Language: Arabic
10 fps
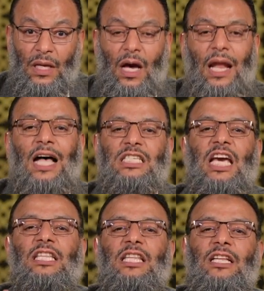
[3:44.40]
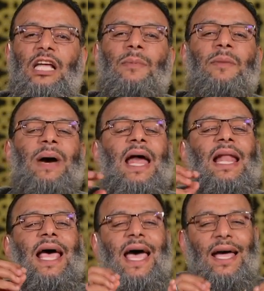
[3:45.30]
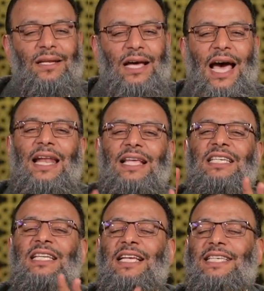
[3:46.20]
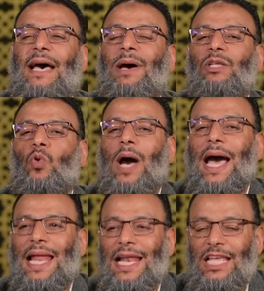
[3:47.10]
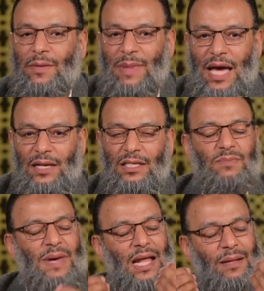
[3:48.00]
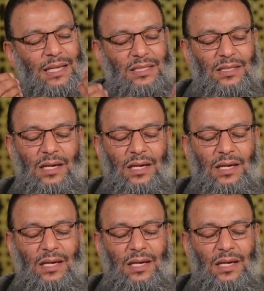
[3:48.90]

خلاص جدا طيب يبقى الآن الذين ثبتوا على الإيمان اسمعني بس